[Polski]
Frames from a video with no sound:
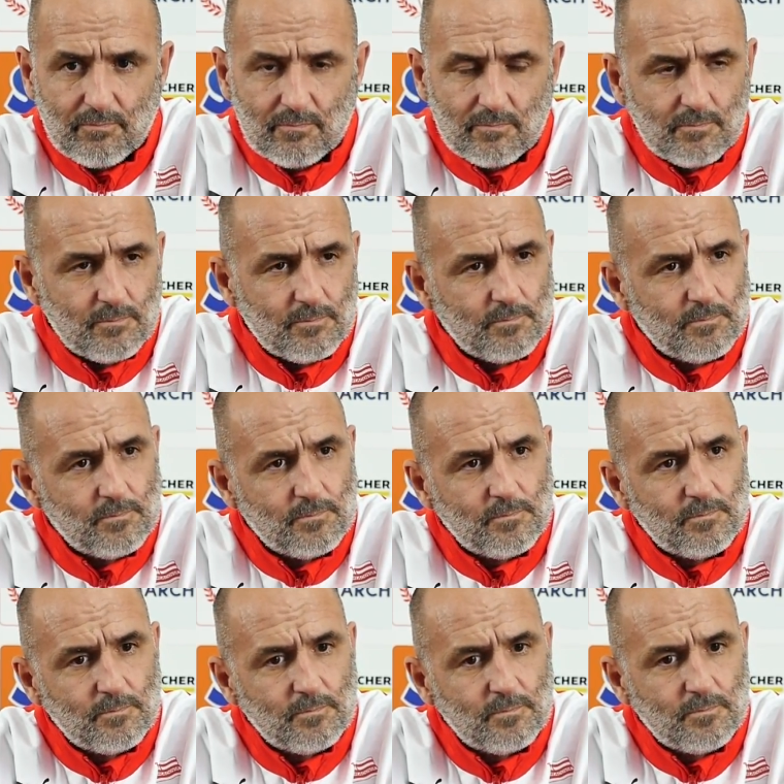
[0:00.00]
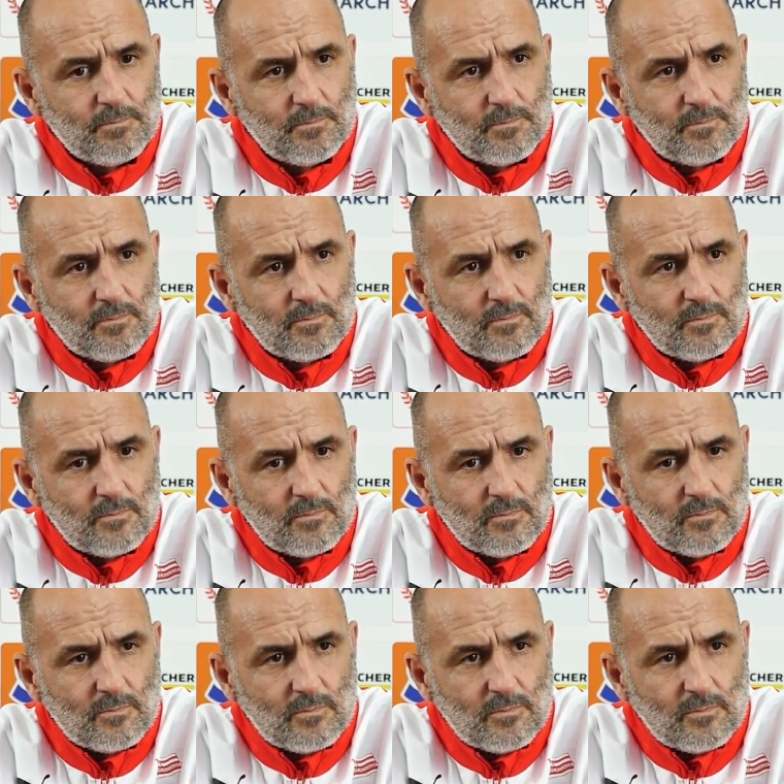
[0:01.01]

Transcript: ale czy, teoretycznie